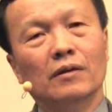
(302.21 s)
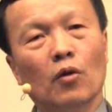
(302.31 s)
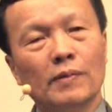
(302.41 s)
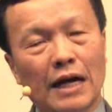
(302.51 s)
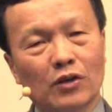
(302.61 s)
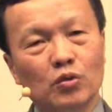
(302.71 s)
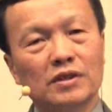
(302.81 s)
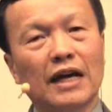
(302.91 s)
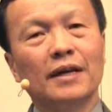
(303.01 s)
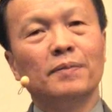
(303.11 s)
ผมอยากหนุน
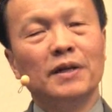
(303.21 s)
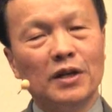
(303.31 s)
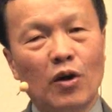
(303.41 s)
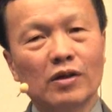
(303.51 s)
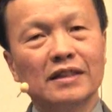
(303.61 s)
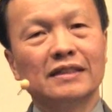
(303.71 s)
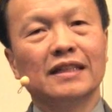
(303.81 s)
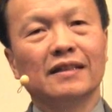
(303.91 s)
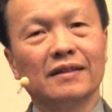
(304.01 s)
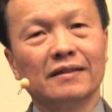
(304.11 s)
ใจพี่น้องจริ
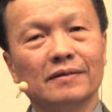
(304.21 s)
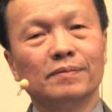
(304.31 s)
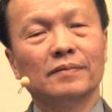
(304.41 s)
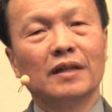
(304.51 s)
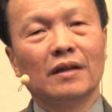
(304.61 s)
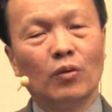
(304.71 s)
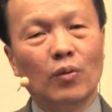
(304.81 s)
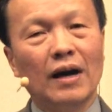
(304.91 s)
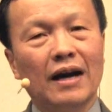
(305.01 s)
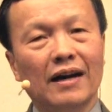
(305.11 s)
งๆ
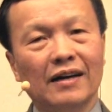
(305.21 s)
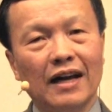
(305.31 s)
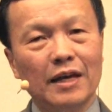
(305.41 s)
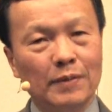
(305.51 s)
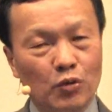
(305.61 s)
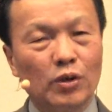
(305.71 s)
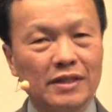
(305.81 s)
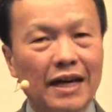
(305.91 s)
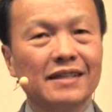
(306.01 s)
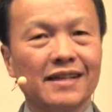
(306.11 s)
ว่าให้มีหัว
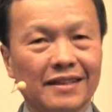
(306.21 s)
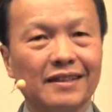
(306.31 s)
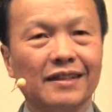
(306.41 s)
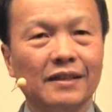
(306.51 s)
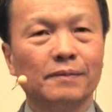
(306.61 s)
ใจเศรษฐี